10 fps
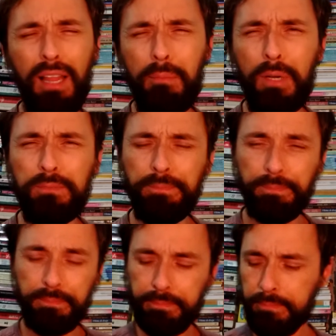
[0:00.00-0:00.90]
tá bom.
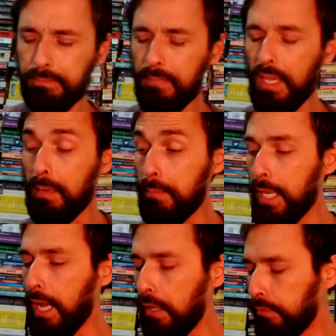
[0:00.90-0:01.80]

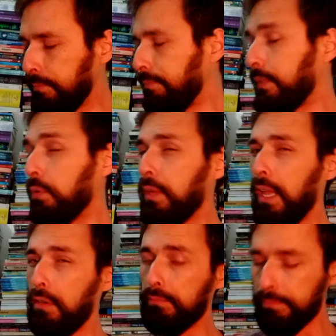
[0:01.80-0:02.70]
Obrigado. Não quero.